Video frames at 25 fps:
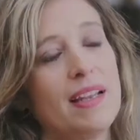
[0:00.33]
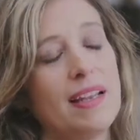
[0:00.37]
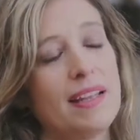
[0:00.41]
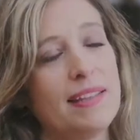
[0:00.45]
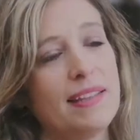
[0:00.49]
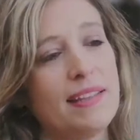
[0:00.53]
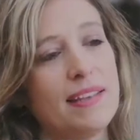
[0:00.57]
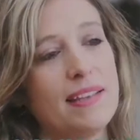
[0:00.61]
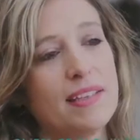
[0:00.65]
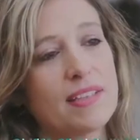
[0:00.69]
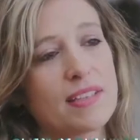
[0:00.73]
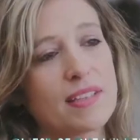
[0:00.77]

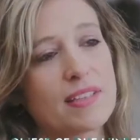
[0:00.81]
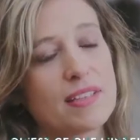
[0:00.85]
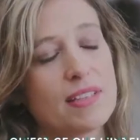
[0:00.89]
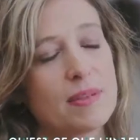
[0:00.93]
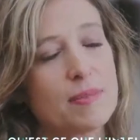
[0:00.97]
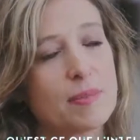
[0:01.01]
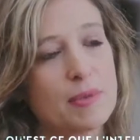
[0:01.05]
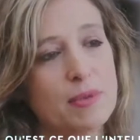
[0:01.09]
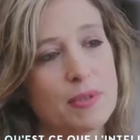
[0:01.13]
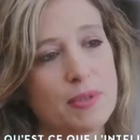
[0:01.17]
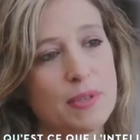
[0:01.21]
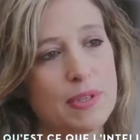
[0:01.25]

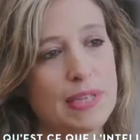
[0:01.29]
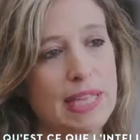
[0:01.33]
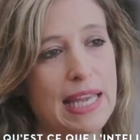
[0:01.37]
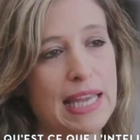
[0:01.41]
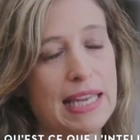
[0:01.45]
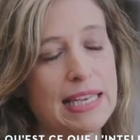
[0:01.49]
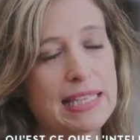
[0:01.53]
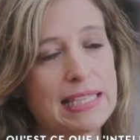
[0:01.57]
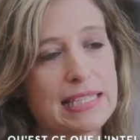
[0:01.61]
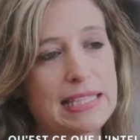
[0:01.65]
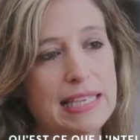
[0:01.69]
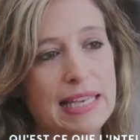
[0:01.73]
L'intelligence
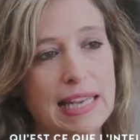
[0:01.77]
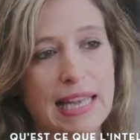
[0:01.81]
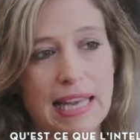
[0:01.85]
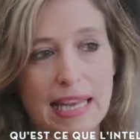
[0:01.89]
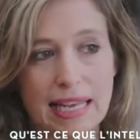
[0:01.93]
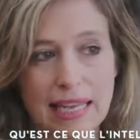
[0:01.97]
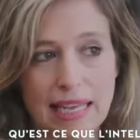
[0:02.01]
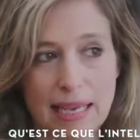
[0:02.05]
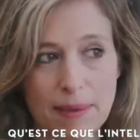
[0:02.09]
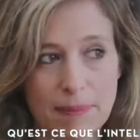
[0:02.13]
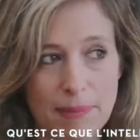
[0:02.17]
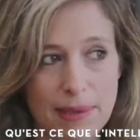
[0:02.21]
émotionnelle, c'est
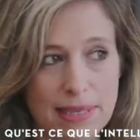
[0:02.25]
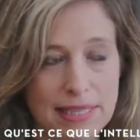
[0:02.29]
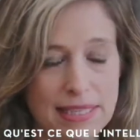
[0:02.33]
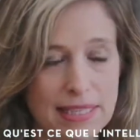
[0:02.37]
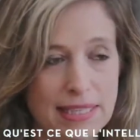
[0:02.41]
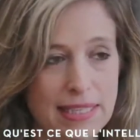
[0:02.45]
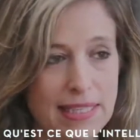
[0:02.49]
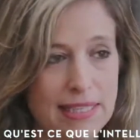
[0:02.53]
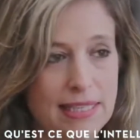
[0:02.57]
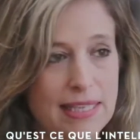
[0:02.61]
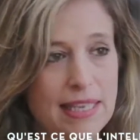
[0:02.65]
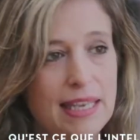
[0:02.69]
la
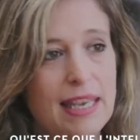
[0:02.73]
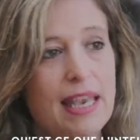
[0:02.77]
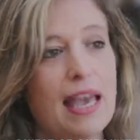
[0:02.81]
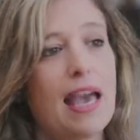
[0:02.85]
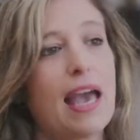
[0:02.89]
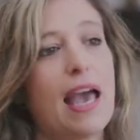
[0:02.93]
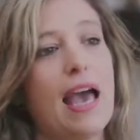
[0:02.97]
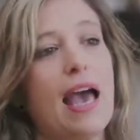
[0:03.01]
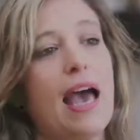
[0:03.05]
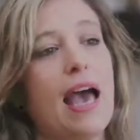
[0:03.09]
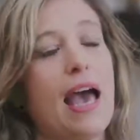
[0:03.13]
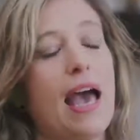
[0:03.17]
capacité
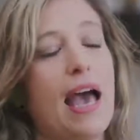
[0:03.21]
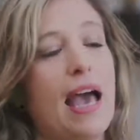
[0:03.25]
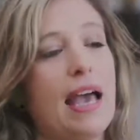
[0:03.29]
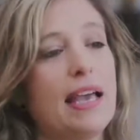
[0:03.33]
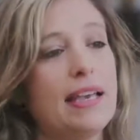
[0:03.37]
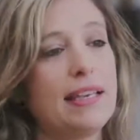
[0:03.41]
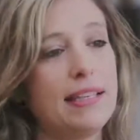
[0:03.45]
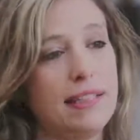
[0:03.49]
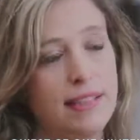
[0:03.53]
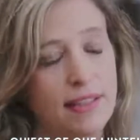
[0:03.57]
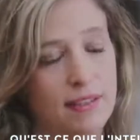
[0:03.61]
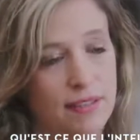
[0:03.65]
à
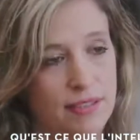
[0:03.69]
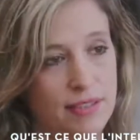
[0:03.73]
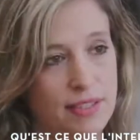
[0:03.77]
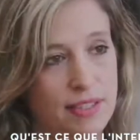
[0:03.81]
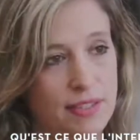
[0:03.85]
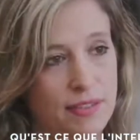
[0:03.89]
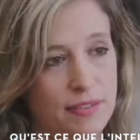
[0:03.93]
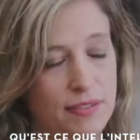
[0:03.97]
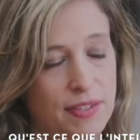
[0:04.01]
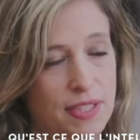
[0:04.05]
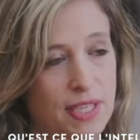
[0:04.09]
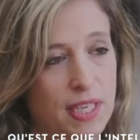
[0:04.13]

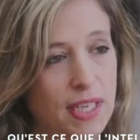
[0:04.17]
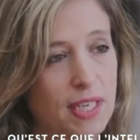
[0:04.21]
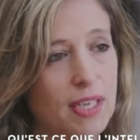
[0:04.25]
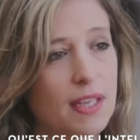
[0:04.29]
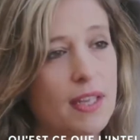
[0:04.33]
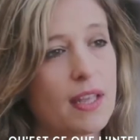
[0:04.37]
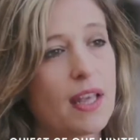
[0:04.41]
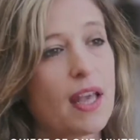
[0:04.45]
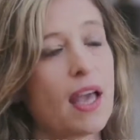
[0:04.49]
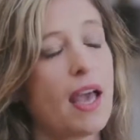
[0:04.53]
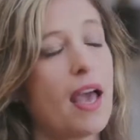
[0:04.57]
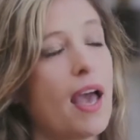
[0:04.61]
identifier,
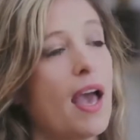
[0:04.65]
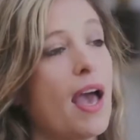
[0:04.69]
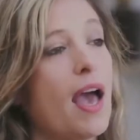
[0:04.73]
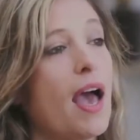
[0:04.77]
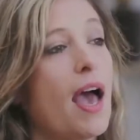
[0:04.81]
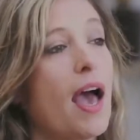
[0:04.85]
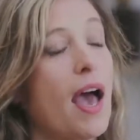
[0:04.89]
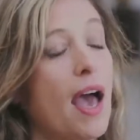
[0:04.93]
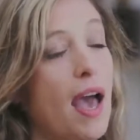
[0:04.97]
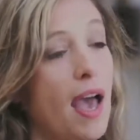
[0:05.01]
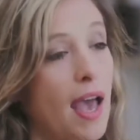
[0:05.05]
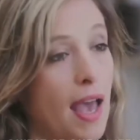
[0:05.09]

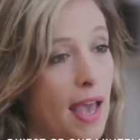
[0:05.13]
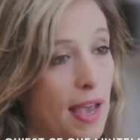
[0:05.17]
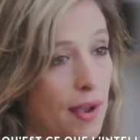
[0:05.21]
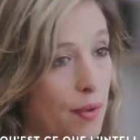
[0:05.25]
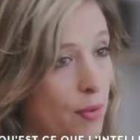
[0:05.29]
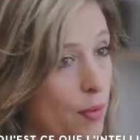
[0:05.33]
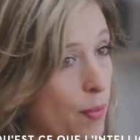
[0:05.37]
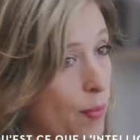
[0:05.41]
à